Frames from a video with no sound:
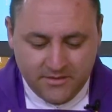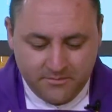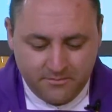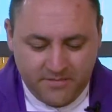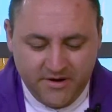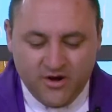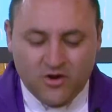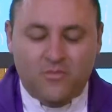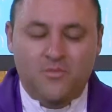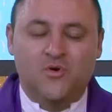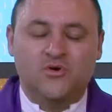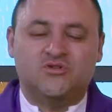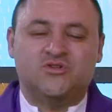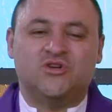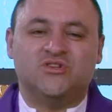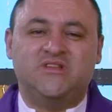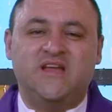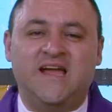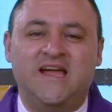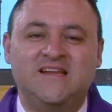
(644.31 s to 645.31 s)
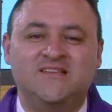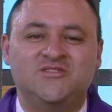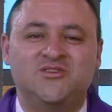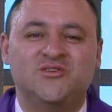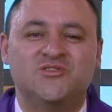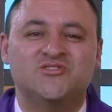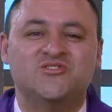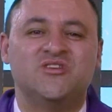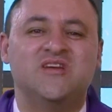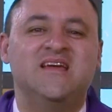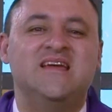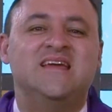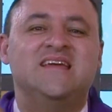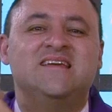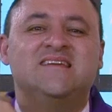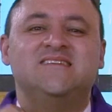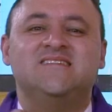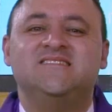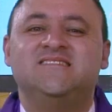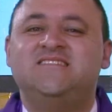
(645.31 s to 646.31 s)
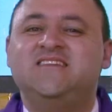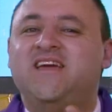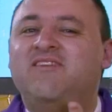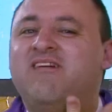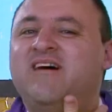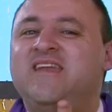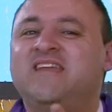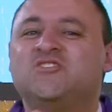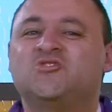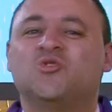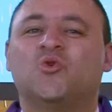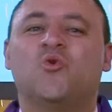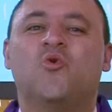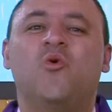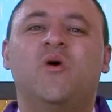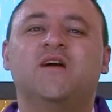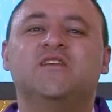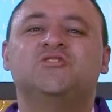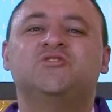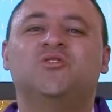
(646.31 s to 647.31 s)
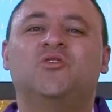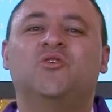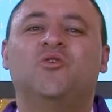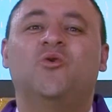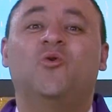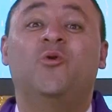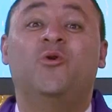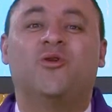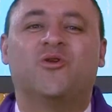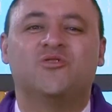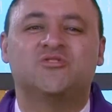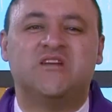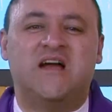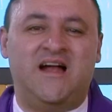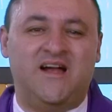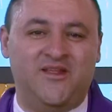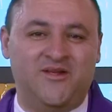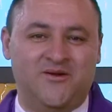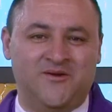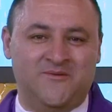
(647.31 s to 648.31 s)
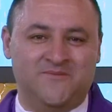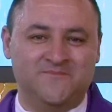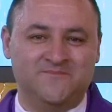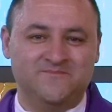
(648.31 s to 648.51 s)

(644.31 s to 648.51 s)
pero muchos de ellos llevan en su cuello un rosario,